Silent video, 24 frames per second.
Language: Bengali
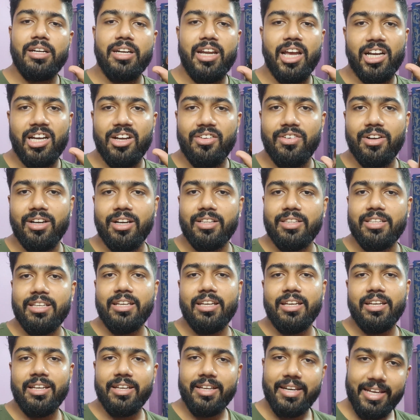ঢাকা ফাঁকা দিয়ে
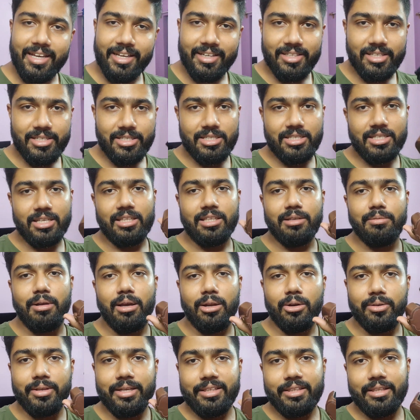রেখে দিয়েছি যাতে
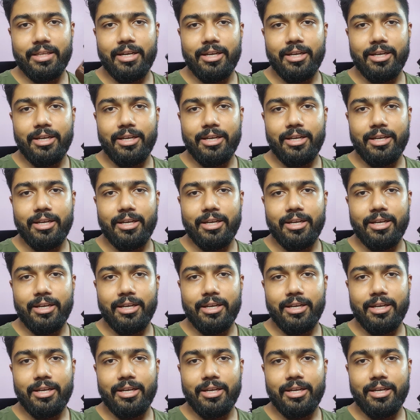ভালো দেখতে